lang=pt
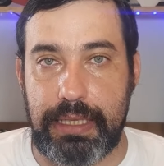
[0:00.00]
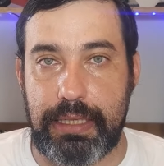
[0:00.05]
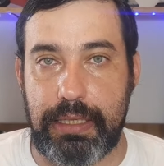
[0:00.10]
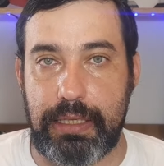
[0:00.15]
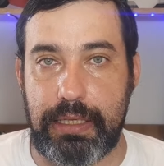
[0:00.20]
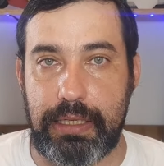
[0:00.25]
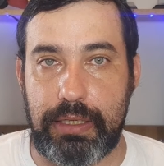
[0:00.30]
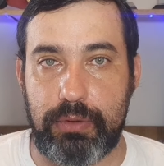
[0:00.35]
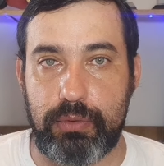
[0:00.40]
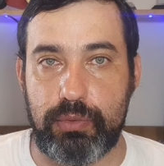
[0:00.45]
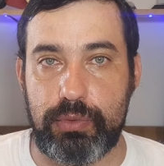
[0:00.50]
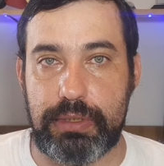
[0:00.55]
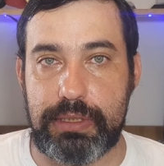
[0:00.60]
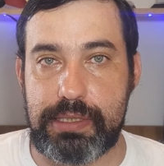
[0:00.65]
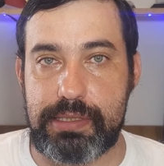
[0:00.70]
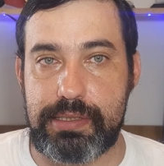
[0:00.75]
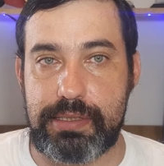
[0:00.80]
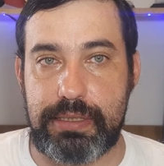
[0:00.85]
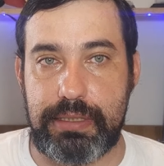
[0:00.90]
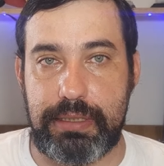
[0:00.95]
É um
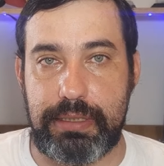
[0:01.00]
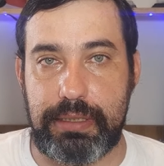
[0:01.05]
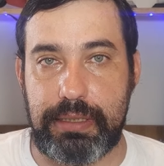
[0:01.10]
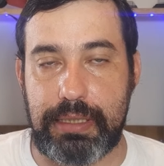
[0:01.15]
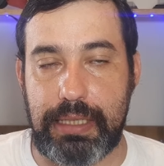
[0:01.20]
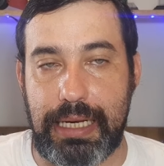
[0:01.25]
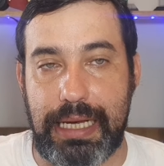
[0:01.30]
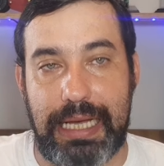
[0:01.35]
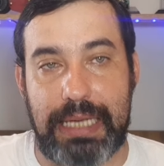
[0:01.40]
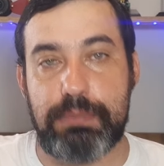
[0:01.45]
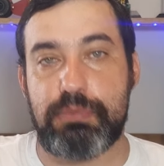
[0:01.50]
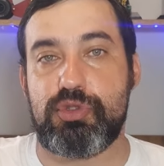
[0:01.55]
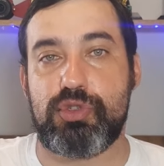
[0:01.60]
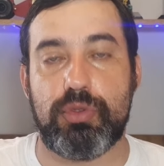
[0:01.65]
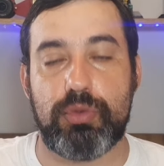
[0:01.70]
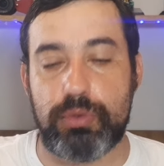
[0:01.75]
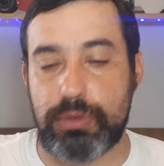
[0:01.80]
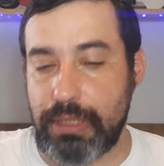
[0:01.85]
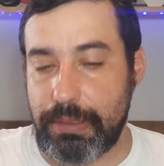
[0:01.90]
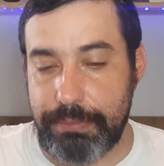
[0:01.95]
lance
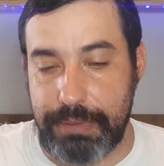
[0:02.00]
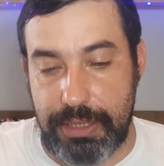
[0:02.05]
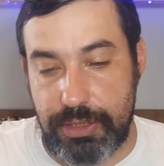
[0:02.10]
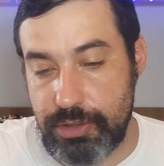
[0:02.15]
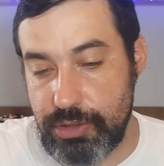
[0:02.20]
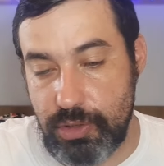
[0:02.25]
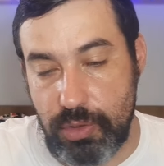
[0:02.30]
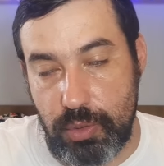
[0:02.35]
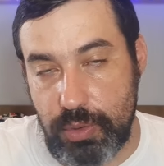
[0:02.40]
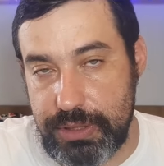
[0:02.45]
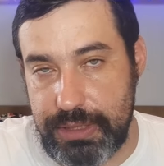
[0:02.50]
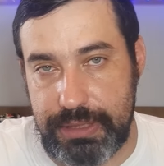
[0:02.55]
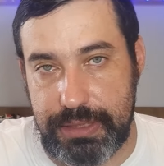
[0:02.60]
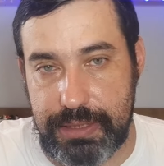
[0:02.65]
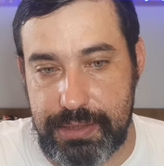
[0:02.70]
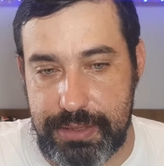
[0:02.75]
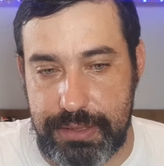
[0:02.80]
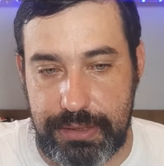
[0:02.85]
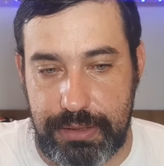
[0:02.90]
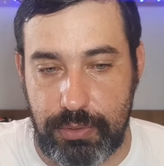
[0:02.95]
absolutamente de
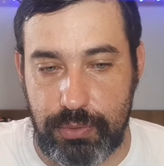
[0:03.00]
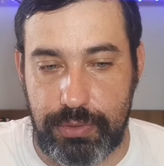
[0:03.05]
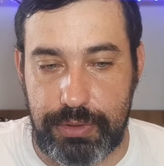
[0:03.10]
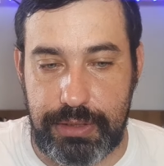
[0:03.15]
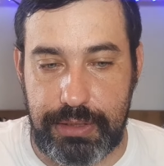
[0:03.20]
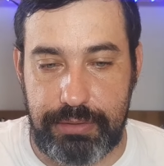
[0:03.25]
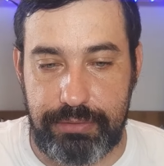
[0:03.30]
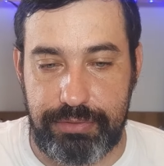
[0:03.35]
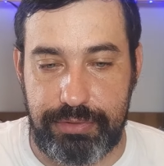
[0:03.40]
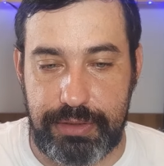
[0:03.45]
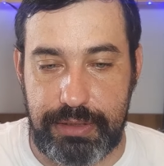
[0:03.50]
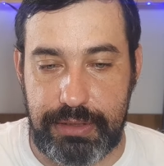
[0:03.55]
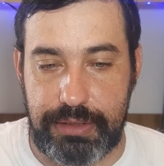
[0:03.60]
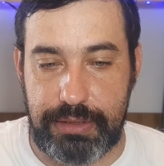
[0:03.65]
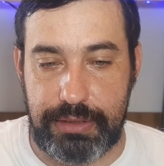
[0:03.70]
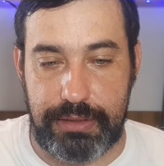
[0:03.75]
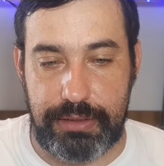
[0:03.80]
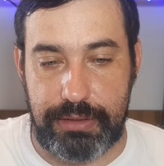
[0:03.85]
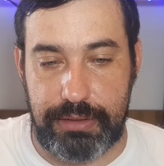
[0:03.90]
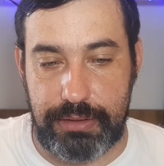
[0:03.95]
corrida, assim, não
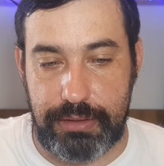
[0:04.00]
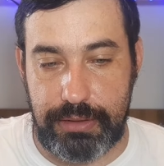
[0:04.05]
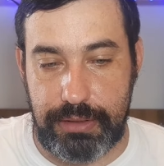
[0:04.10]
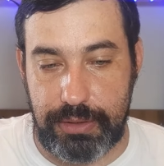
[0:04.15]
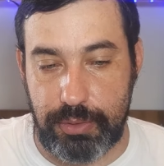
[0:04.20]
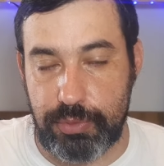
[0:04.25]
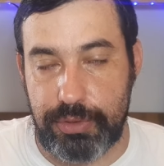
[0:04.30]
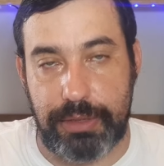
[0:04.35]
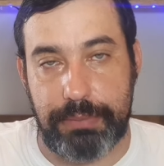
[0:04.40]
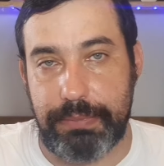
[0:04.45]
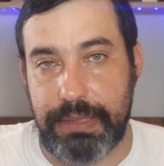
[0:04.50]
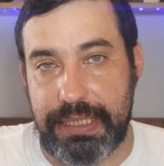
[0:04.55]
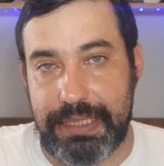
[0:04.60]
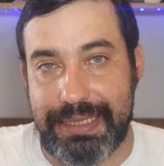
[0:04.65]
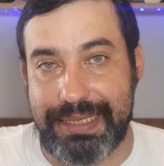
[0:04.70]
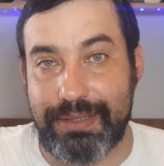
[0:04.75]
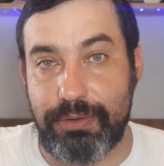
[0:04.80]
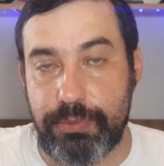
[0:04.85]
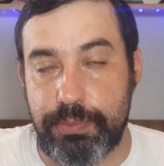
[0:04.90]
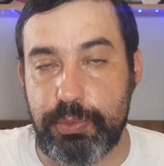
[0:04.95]
teve. Eu também
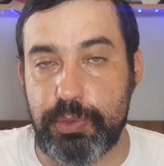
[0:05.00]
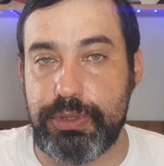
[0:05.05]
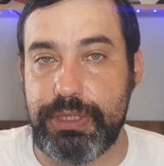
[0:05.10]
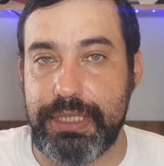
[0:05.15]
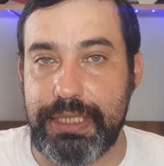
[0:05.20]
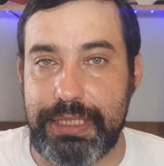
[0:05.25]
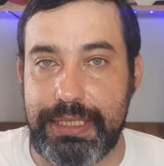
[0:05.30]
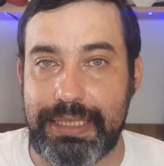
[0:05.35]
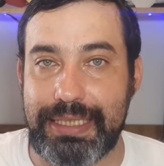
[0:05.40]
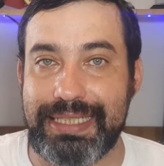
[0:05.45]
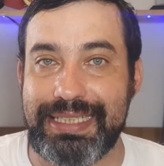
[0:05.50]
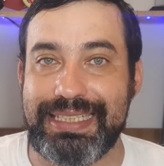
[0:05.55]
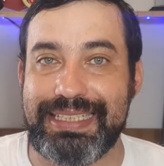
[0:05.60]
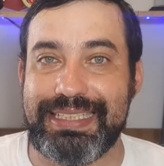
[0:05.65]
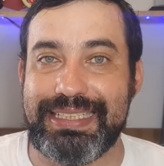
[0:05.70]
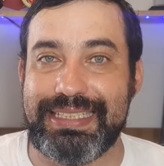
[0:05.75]
não puniria